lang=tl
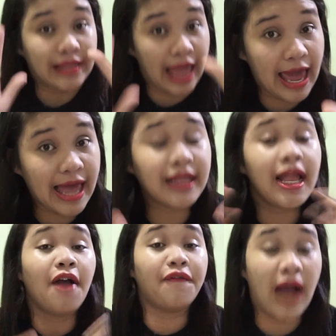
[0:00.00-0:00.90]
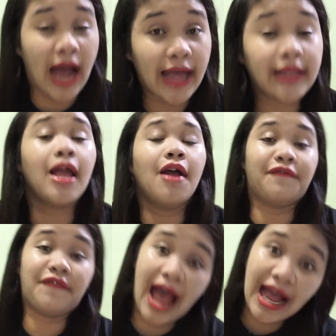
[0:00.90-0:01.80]
10 fan
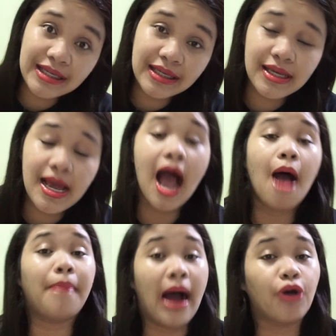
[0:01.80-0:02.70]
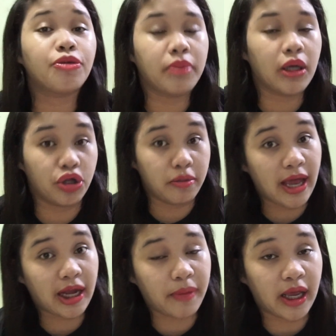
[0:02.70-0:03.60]
facts about me. O, di ba?
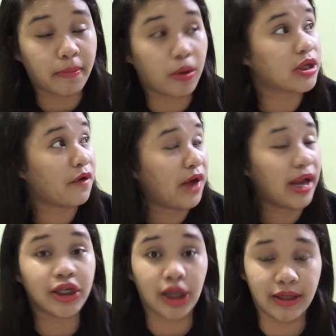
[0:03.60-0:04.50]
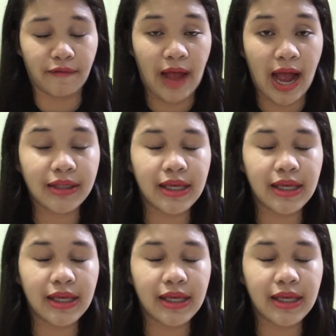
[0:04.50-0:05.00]
Hirap na hirap ako sa fun at sa facts.